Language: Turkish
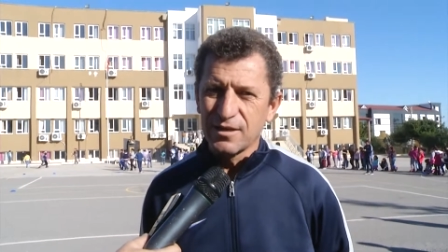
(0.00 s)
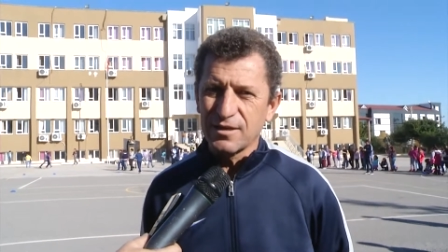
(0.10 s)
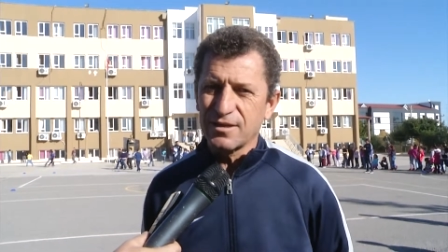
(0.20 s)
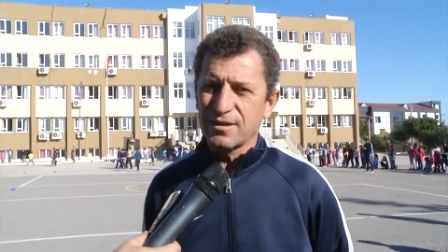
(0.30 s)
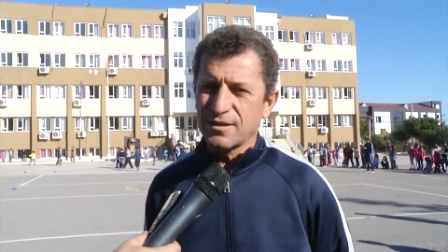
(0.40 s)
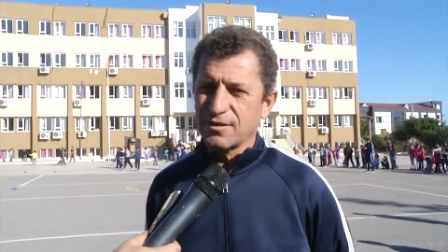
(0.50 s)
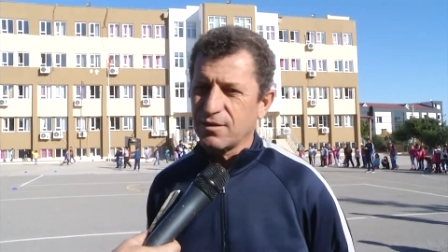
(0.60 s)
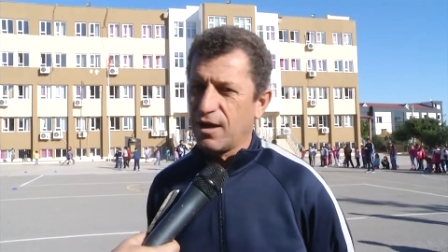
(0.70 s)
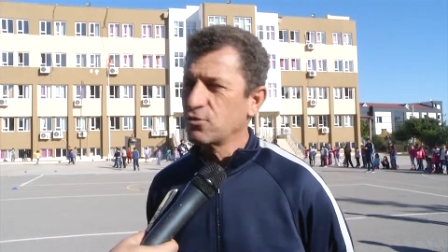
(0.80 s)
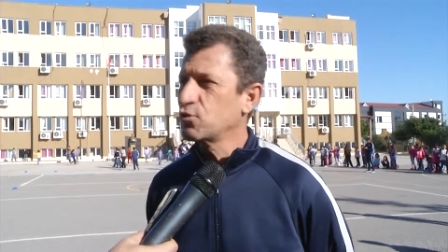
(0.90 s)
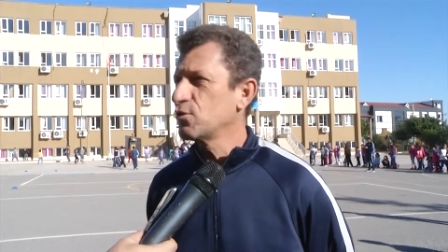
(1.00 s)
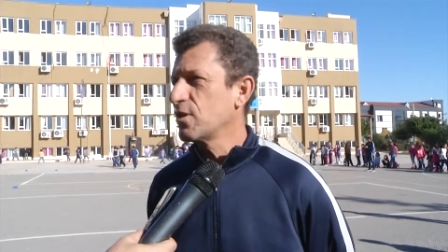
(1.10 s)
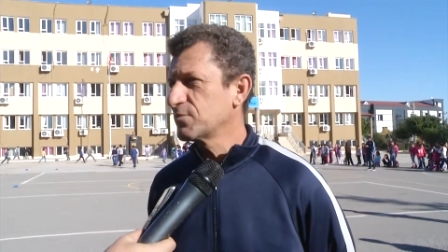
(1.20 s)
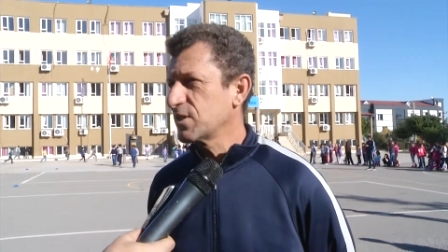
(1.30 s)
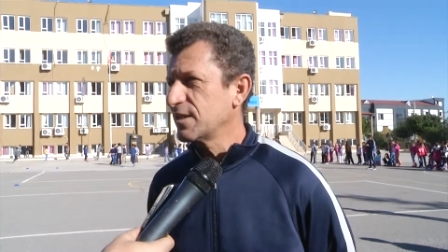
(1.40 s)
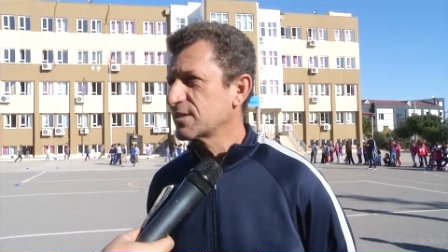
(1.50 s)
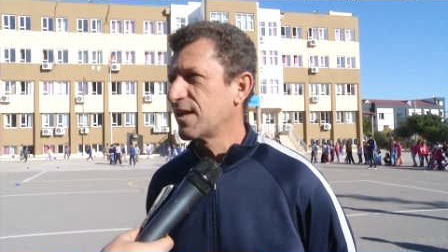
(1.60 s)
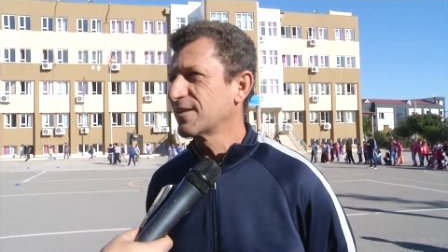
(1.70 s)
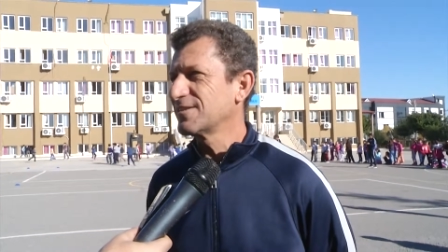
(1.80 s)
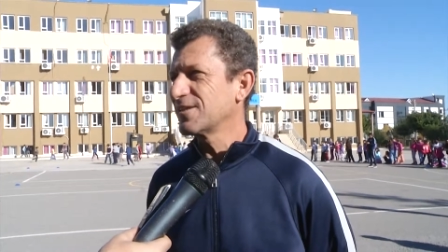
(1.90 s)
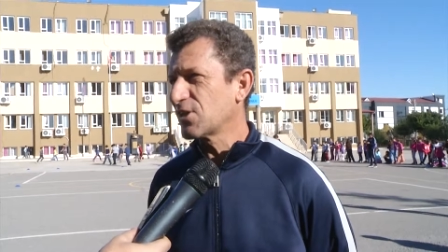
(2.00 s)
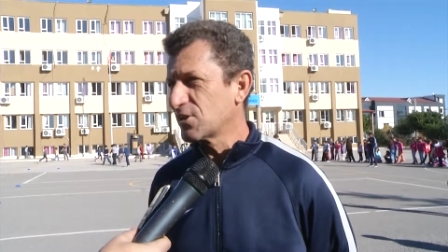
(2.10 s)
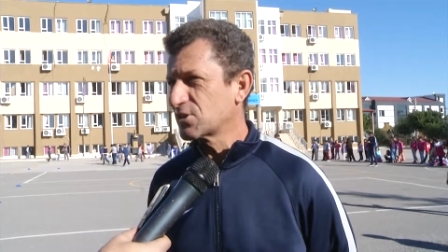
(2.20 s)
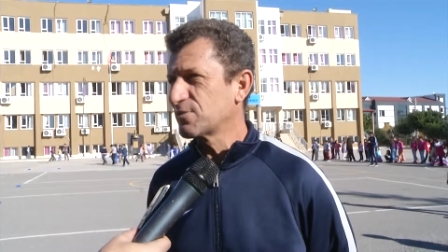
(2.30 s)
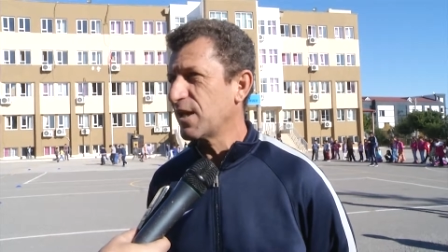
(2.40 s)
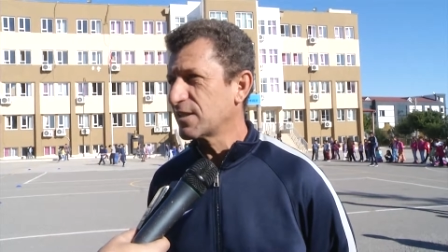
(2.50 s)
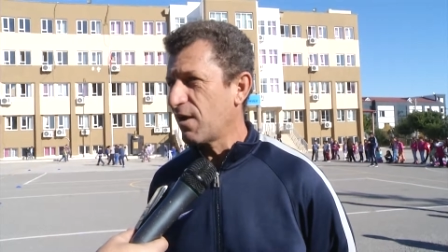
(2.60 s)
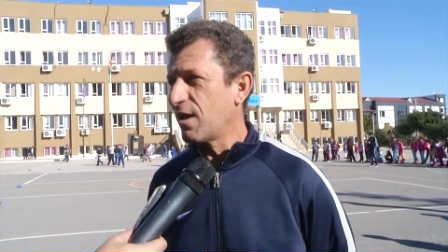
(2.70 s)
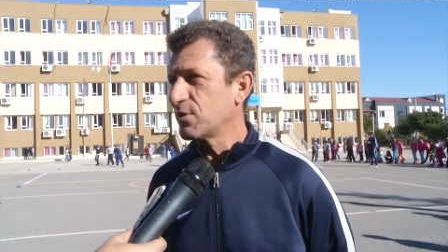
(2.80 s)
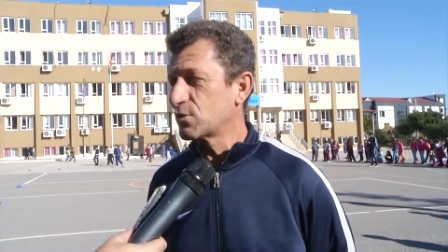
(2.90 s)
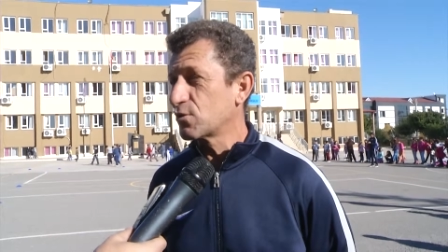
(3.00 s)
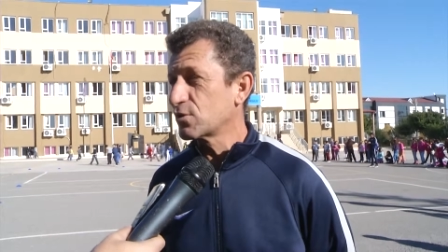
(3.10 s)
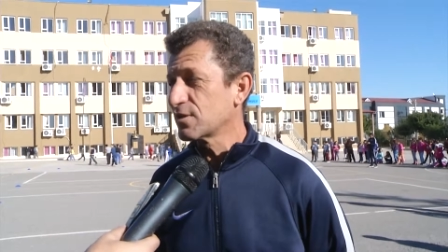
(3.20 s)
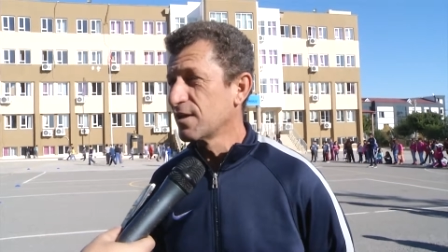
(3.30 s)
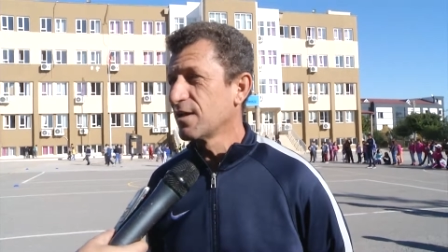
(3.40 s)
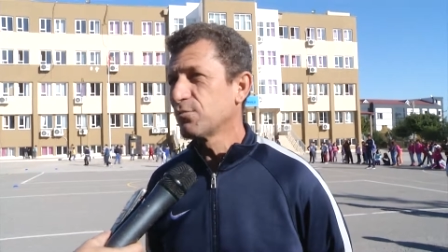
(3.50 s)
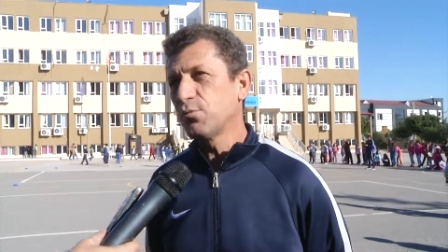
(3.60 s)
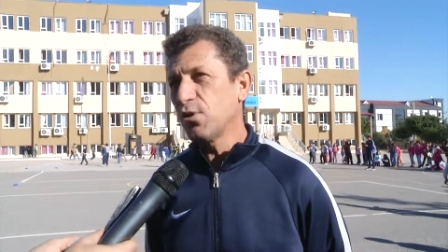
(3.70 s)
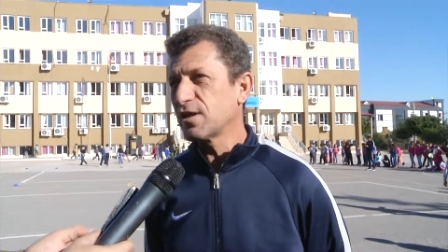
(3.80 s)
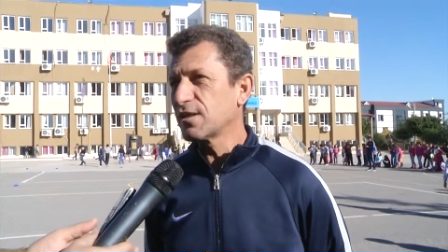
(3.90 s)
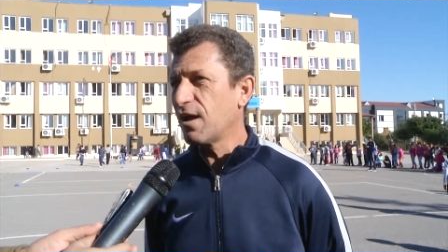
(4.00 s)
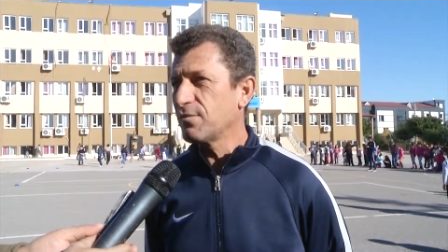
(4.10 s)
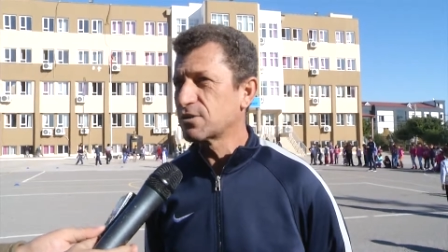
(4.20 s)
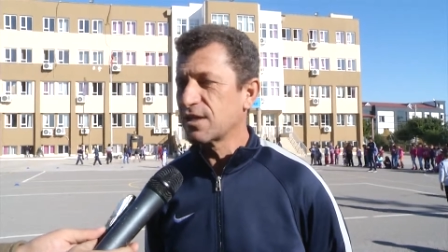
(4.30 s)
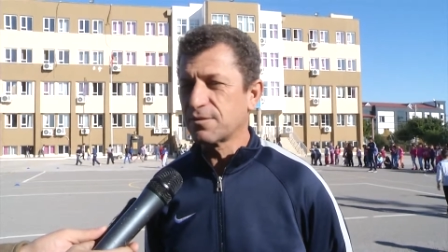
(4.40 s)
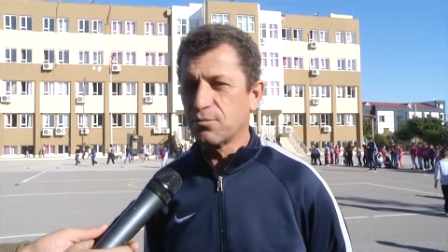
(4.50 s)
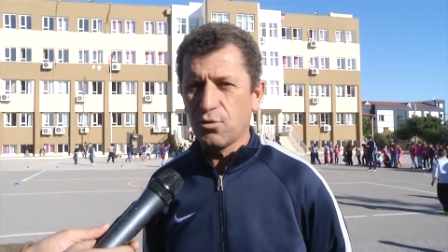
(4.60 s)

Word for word: e, antrenörlerimizin nezaretinde çalıştırmaya devam ediyoruz. Bu böyle devam edecek.